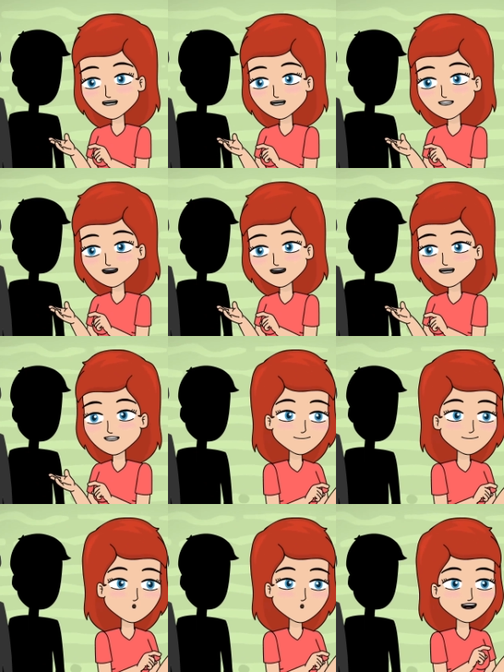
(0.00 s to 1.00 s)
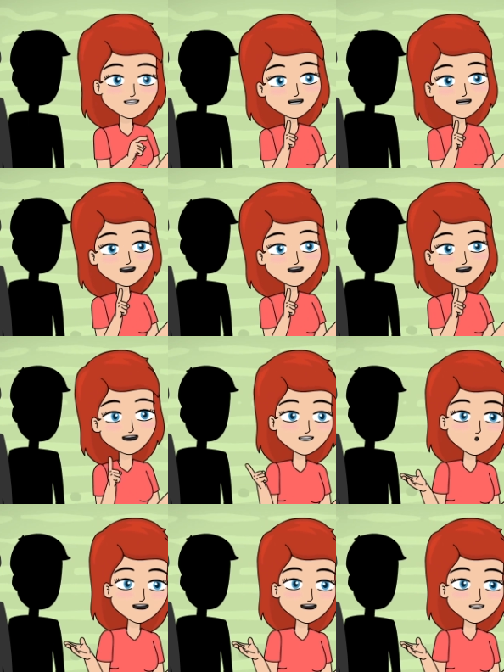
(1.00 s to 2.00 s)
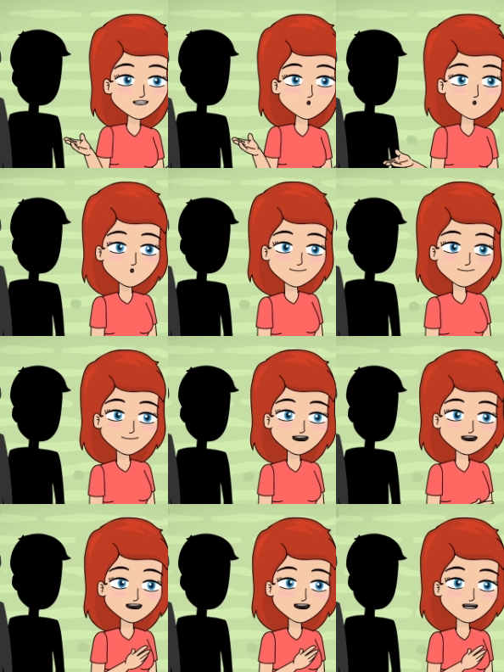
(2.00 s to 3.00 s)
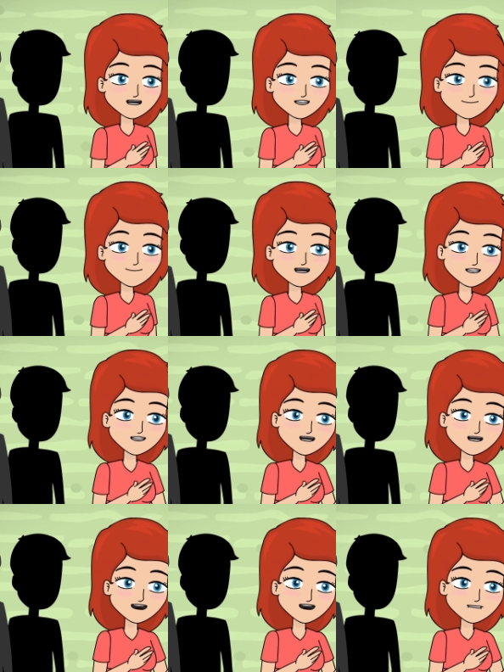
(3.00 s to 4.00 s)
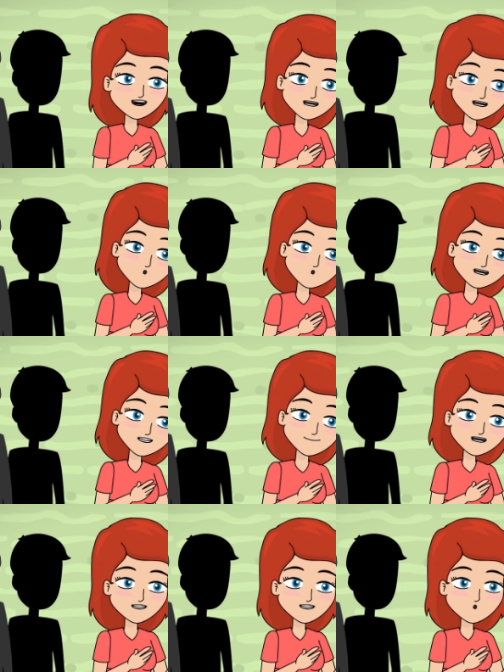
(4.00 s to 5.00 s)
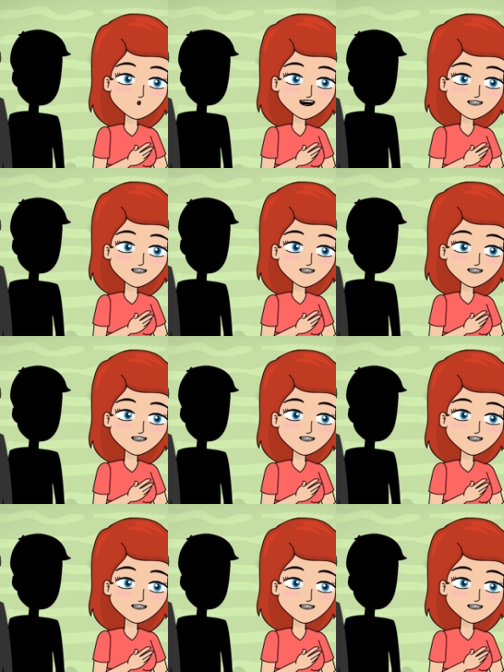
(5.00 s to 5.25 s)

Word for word: Jahr dabei gewesen war. Den Strebern sagte ich, ich hätte jede Folge von Big Bang Theory